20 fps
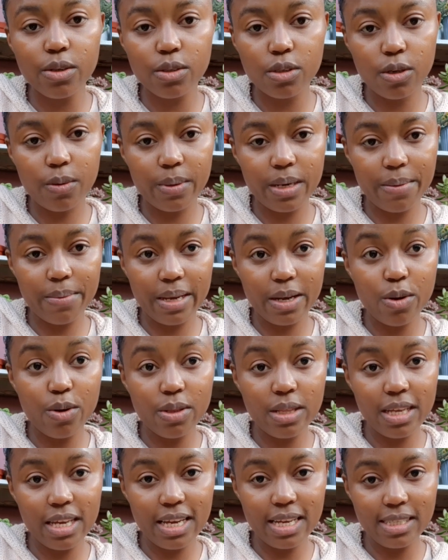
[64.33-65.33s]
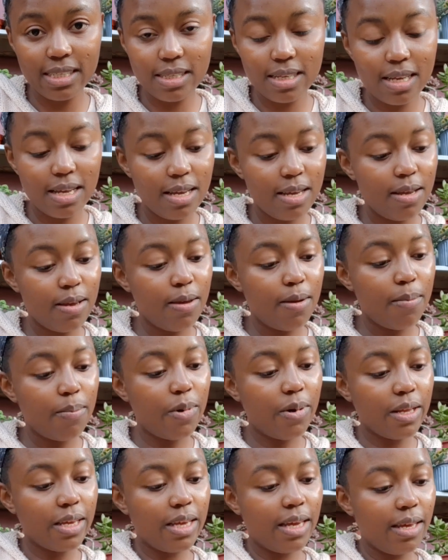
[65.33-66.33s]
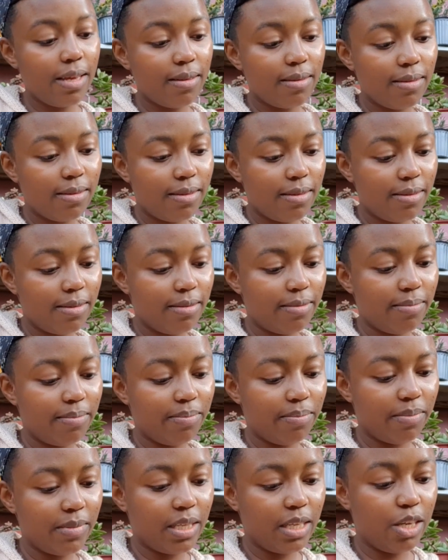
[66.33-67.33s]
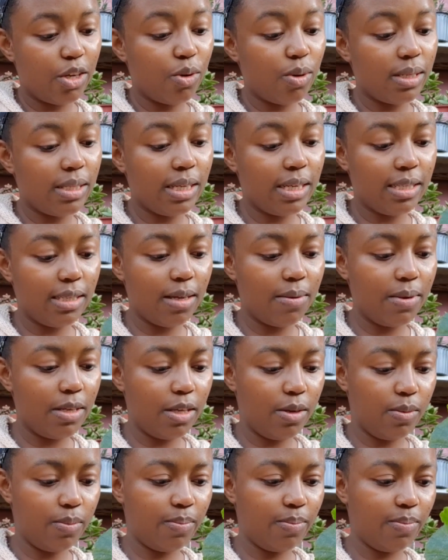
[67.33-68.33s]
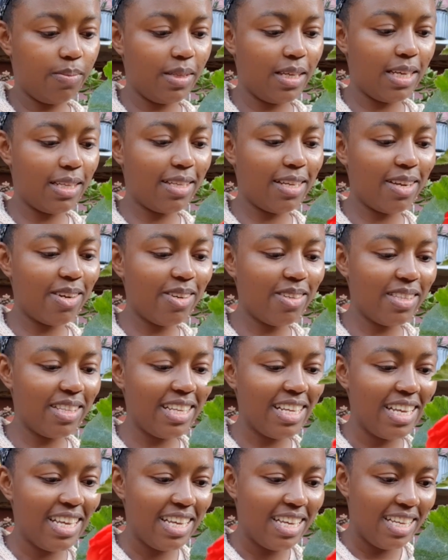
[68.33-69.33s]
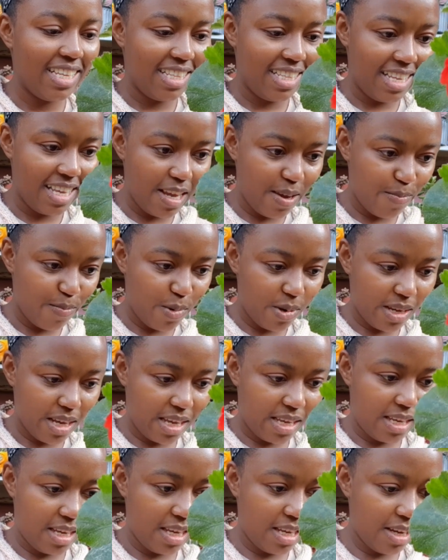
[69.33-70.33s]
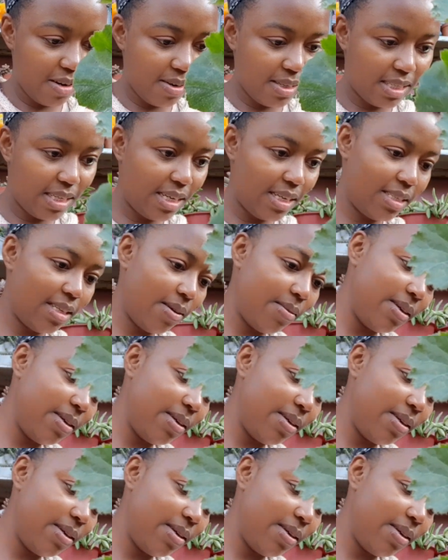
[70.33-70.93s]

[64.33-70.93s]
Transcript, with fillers: sobre begonias. Porque quiero hacer ese video. Ya tengo tiempo que quiero hacer ese